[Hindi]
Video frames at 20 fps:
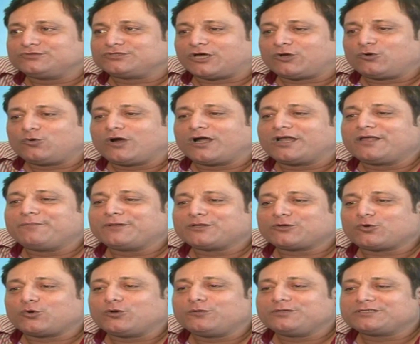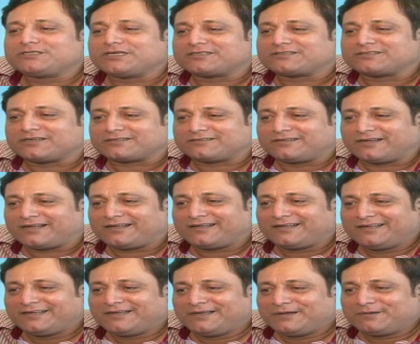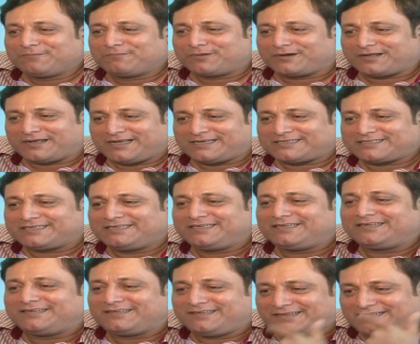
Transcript: चालू गाड़ी में तो कोई भी चढ़ सकता है बट ऐसी